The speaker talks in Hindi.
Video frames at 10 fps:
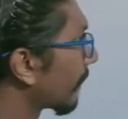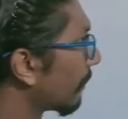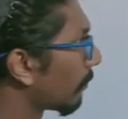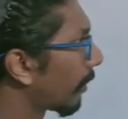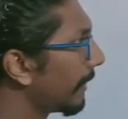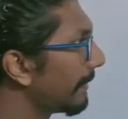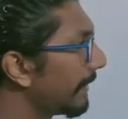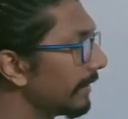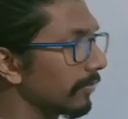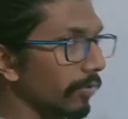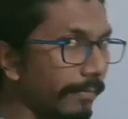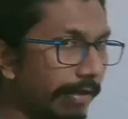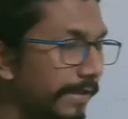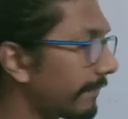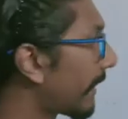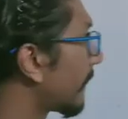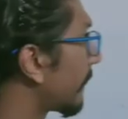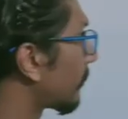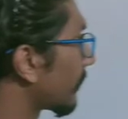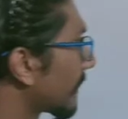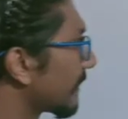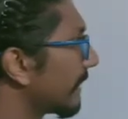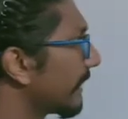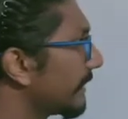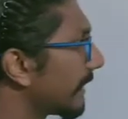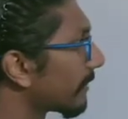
पॉइंट पी को हम मैग्नीफाई करेंगे तो कैसा दिखाई दे रहा है